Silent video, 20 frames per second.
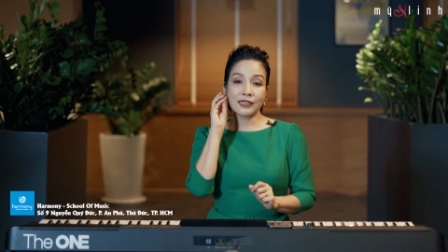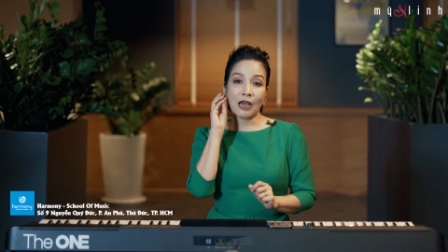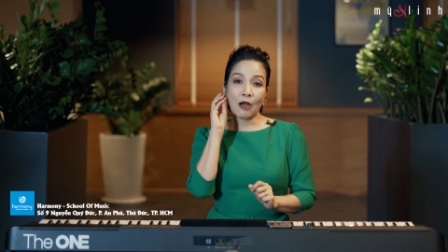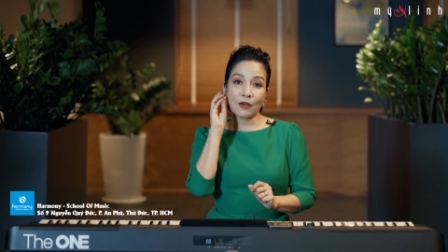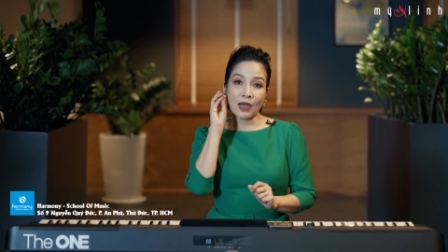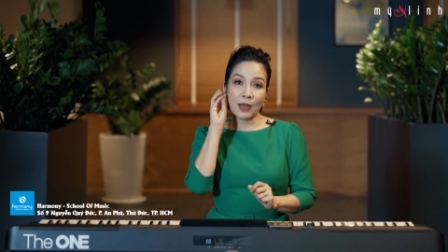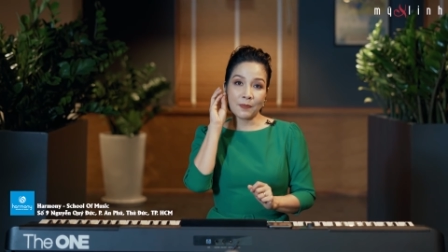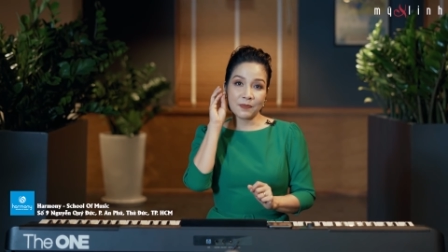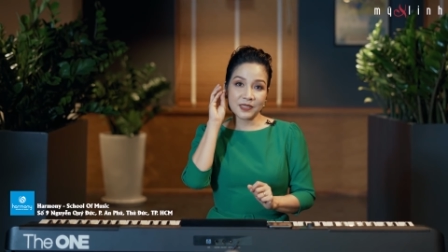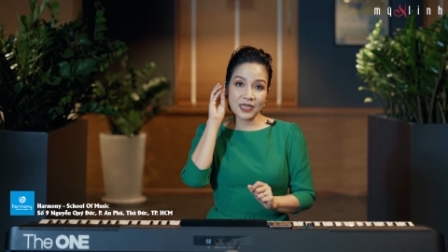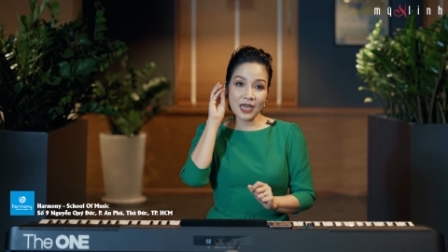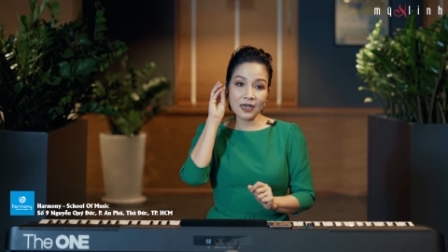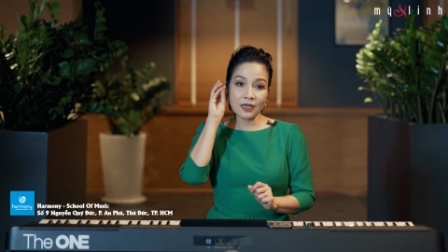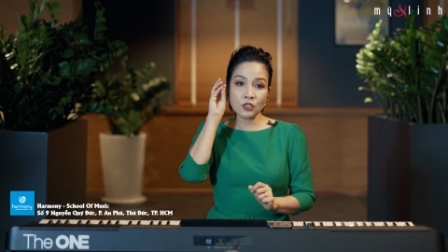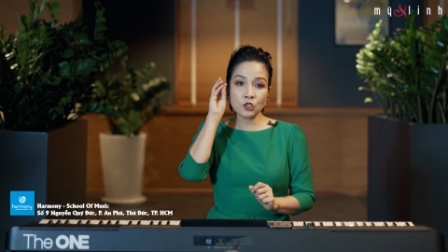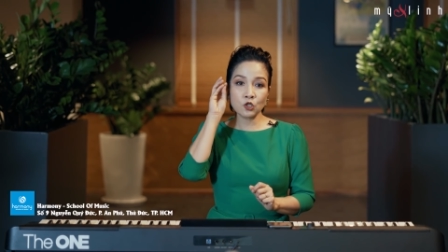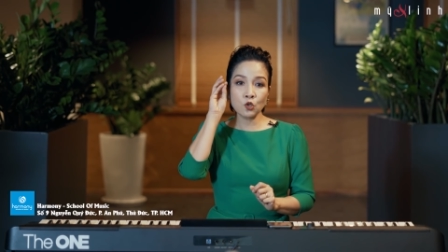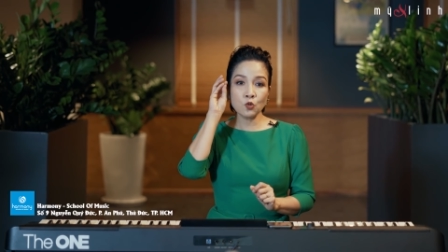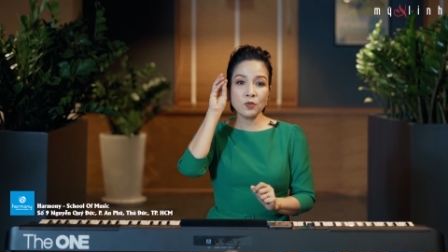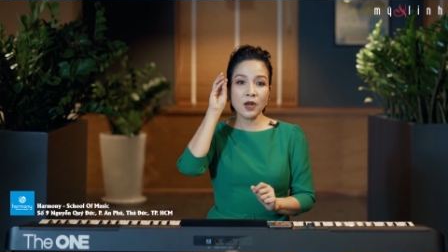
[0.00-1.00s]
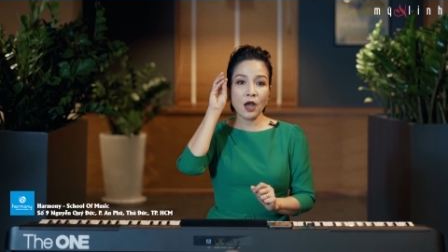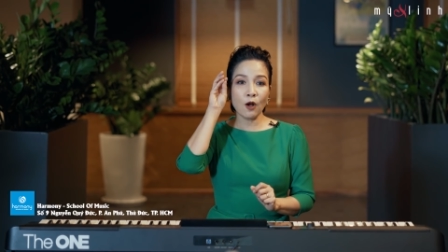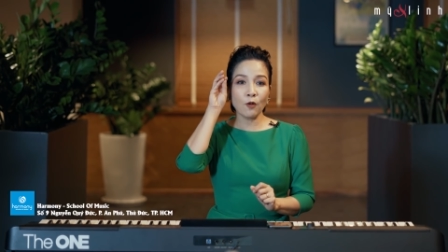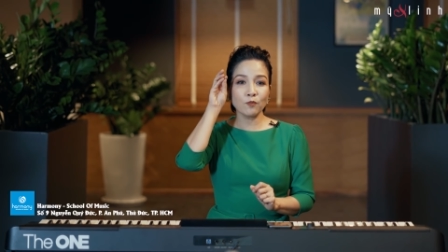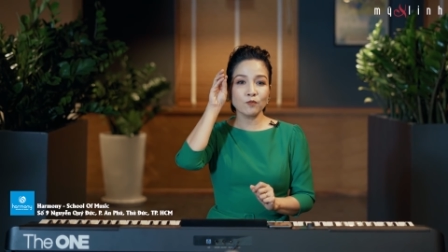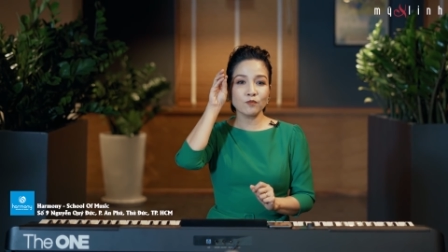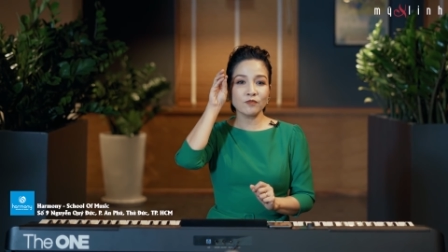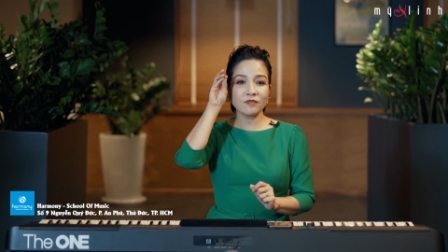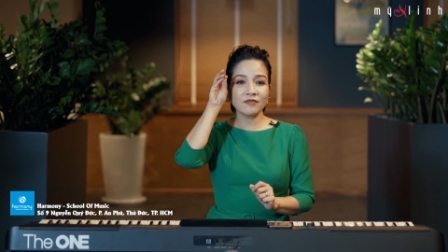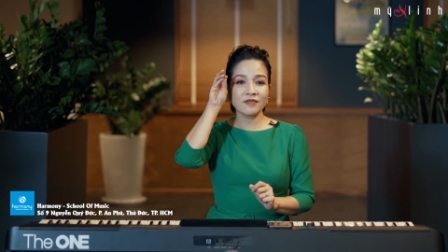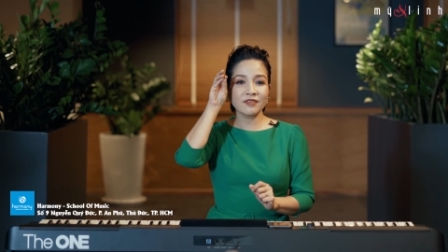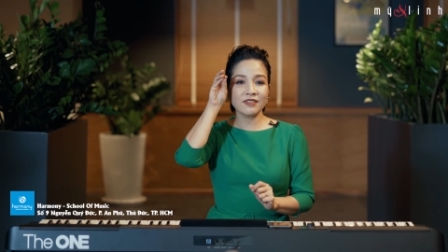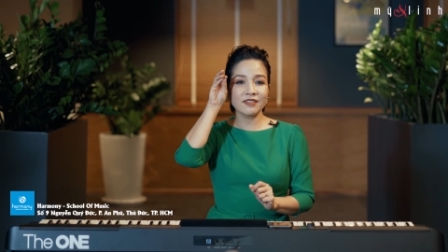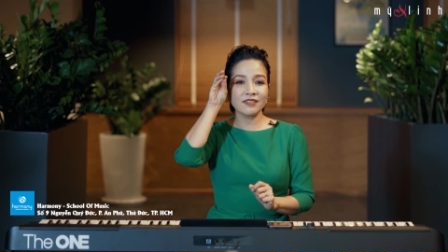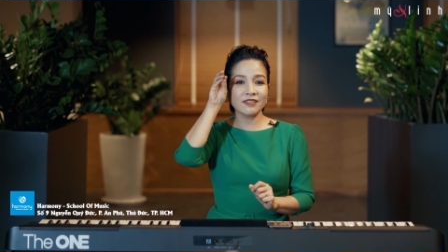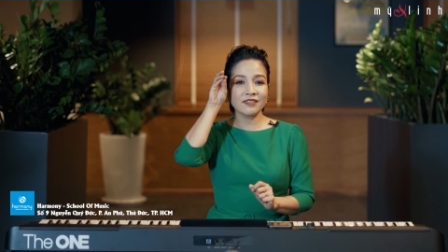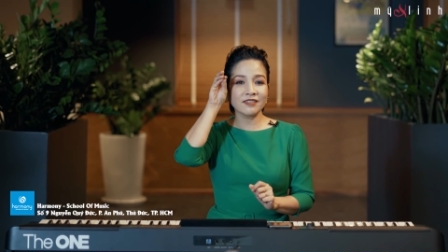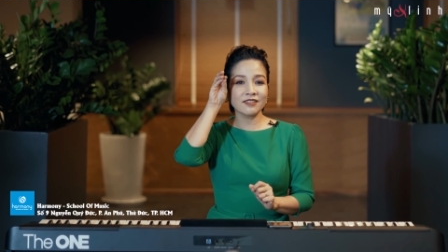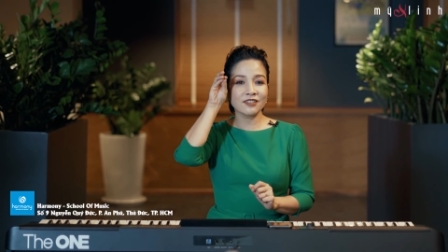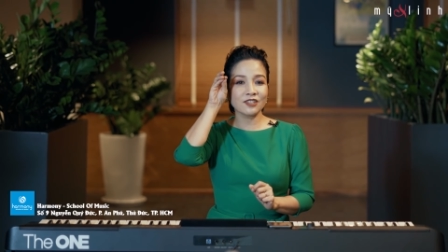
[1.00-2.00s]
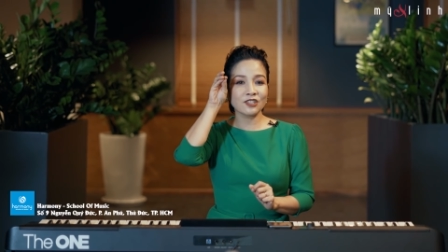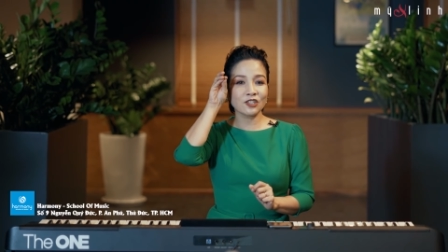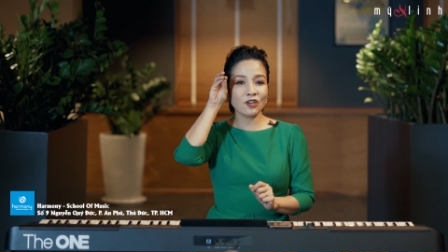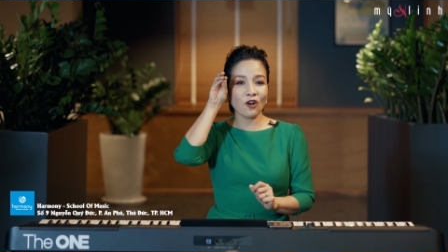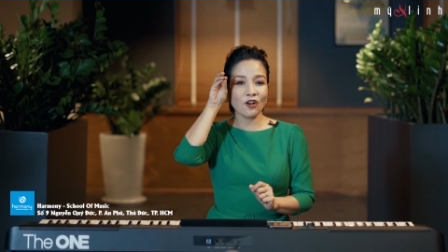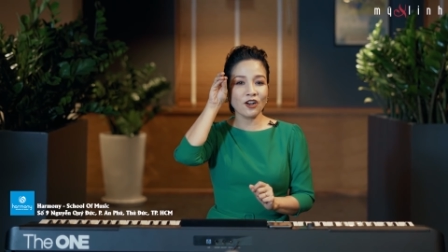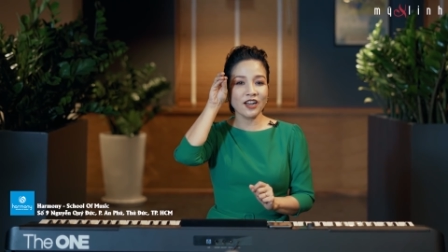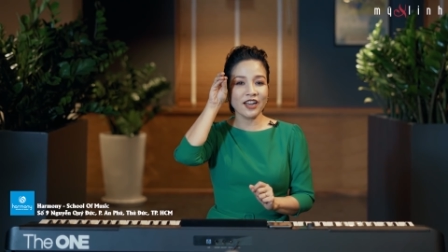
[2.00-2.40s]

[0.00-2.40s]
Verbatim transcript: tạo cảm giác rung động cho